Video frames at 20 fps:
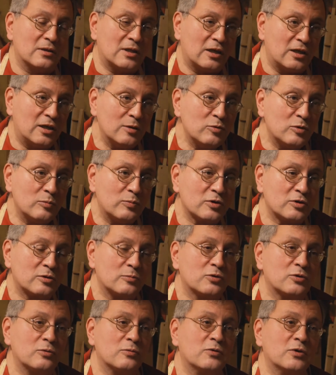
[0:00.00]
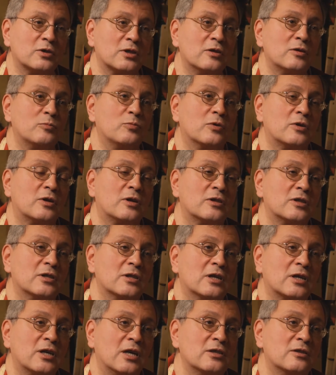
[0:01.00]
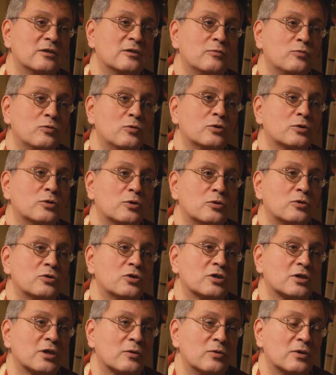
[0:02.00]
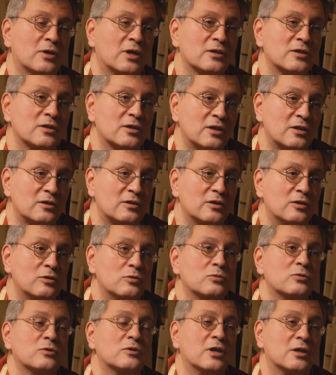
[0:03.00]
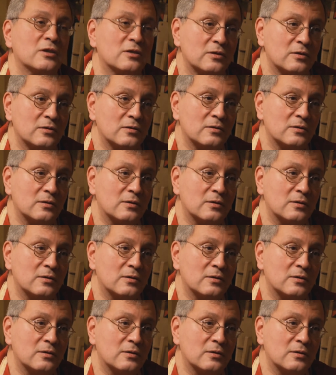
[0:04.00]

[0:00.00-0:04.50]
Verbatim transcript: Таким образом, чтобы человек мог отыграть двух-трехчасовой концерт и не устать.